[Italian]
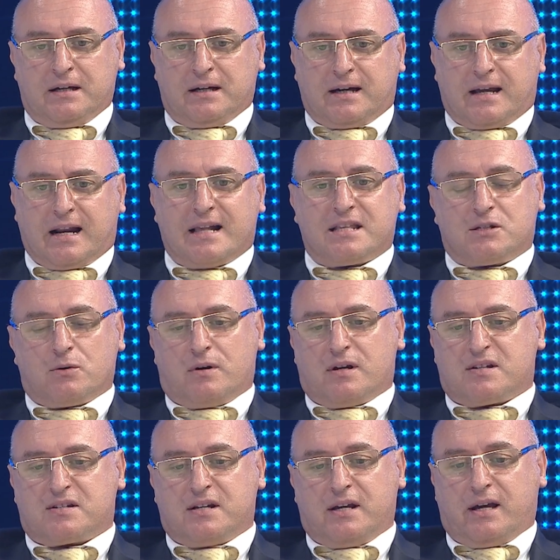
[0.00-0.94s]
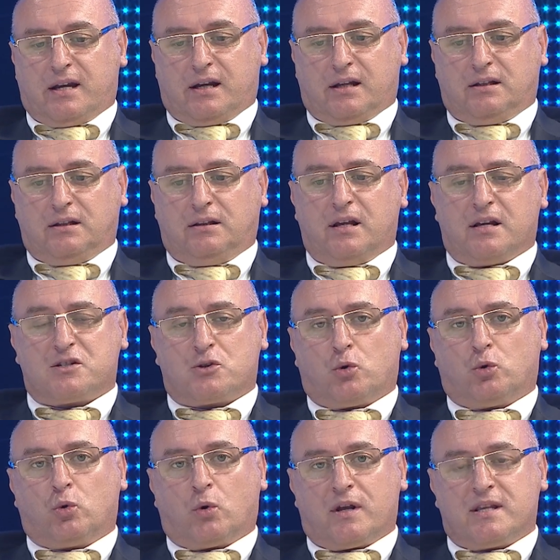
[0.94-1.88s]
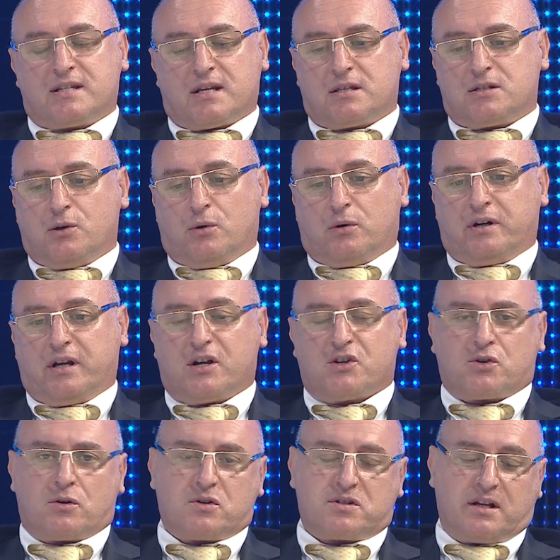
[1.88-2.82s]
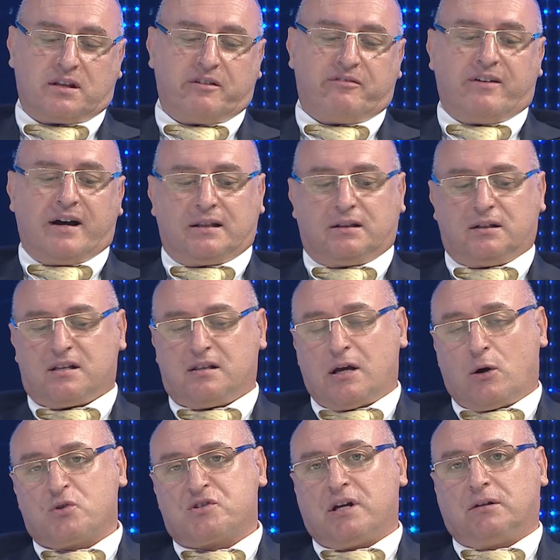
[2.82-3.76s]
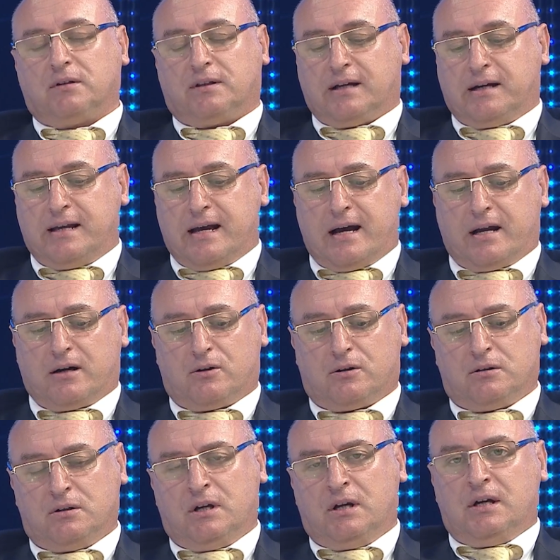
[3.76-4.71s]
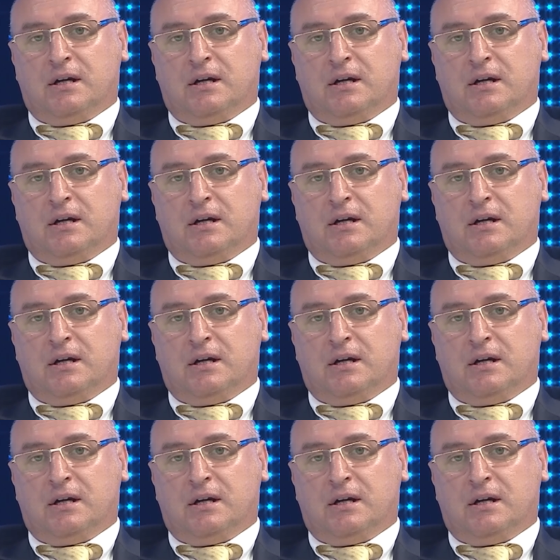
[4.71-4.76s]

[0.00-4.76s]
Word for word: grazie a una serie di destrutturizzazioni che sono state fatte dallo Stato italiano,